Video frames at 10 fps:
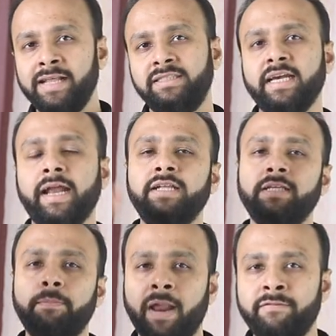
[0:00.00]
एंड सेकेंड
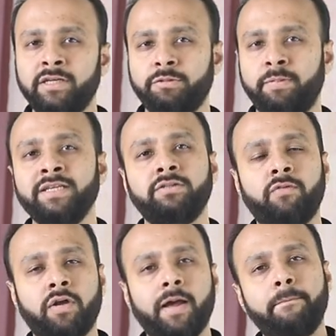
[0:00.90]
इज़ अ प्राइवेट स्पेस
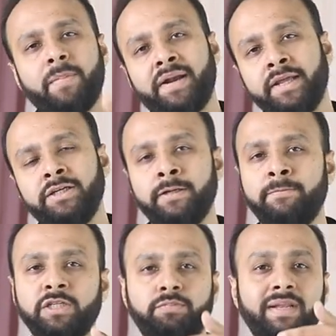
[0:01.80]
फॉर अ
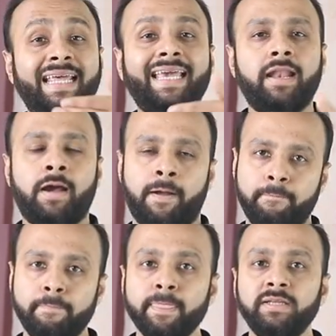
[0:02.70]
पार्टीशन जिसमें दिखे ना
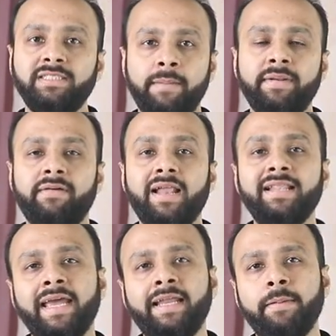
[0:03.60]
सामने वाला
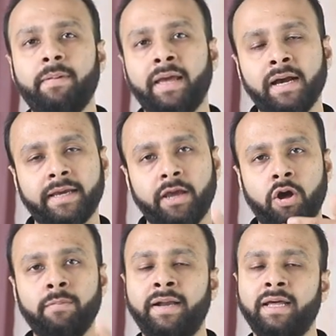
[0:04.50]
देख नहीं पाएगा कि
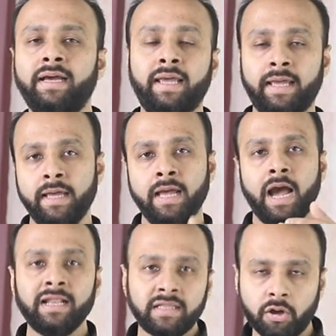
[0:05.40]
कौन बैठा है
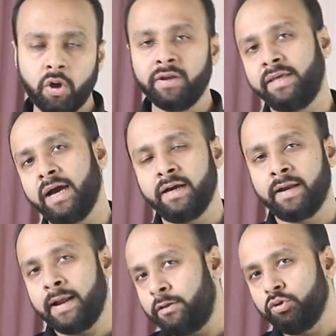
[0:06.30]
अंदर कौन क्या
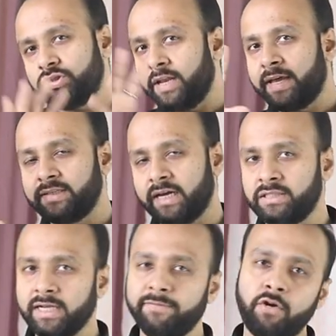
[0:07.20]
कर रहा है तो उस तरीके से एक
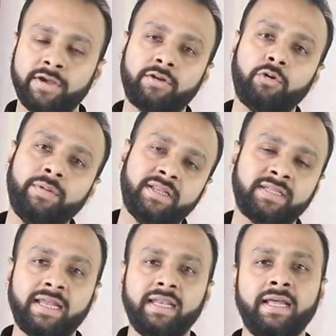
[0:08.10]
अच्छा फॉयर को भी
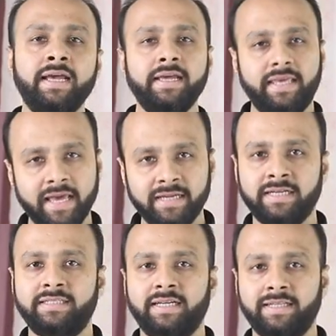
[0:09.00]
डिज़ाइन किया
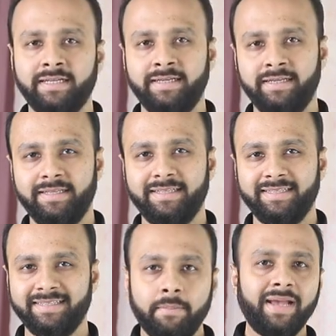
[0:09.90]
जा सकता है
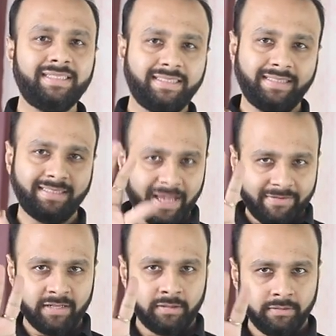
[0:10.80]
माई
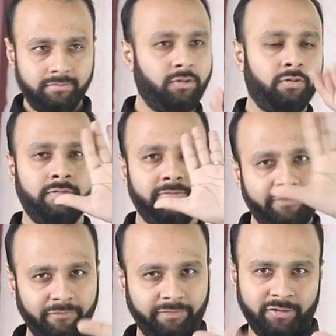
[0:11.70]
सेवेंथ नो नो
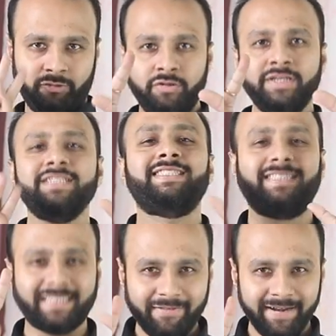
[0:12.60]
फिफ्थ एंड टू
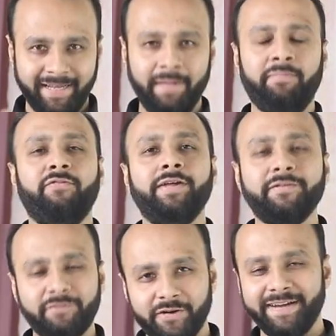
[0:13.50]
सेवन टिप फॉर
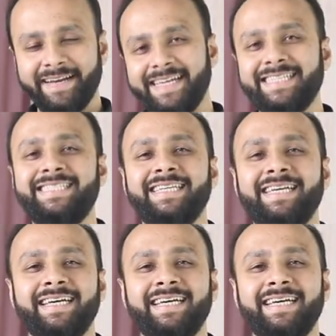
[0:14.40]
द फॉयर इज़